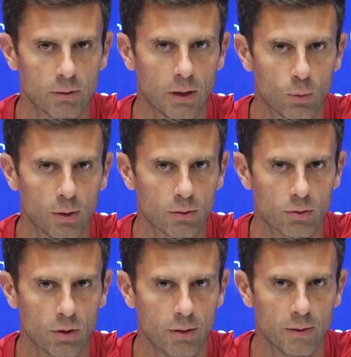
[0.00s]
da quando
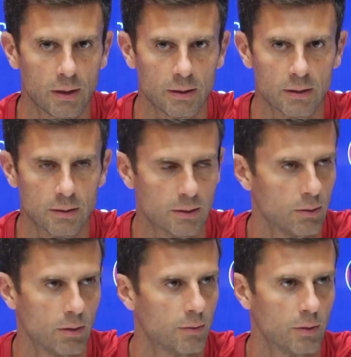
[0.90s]
sono arrivati
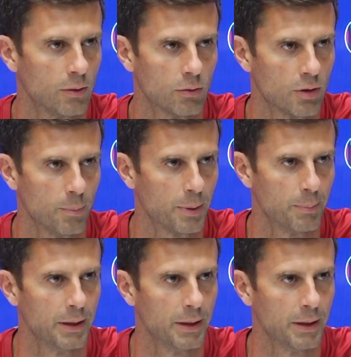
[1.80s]
stanno lavorando sempre